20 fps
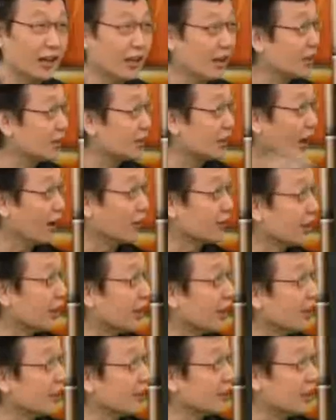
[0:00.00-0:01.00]
还有党
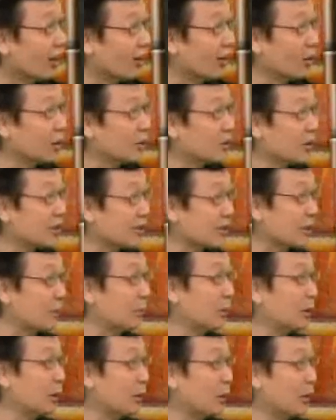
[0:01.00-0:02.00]
的领导，这
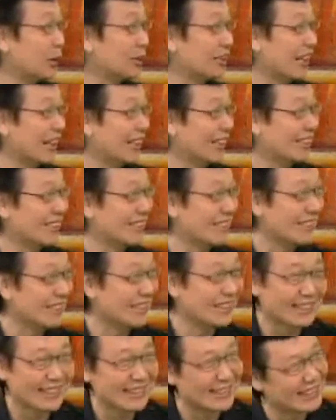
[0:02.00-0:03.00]
什么都混在一
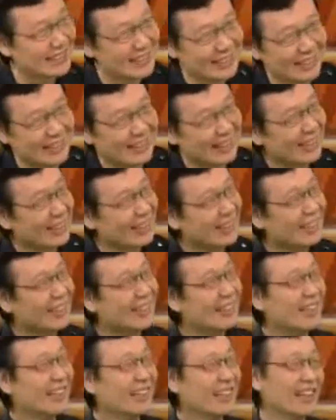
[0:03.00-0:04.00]
起。这是中国语文
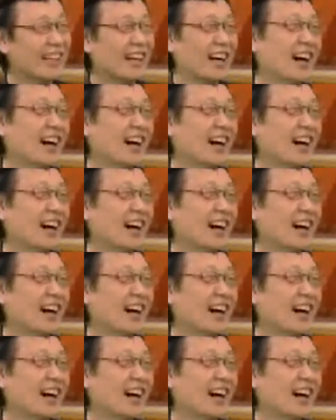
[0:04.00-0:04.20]
呐，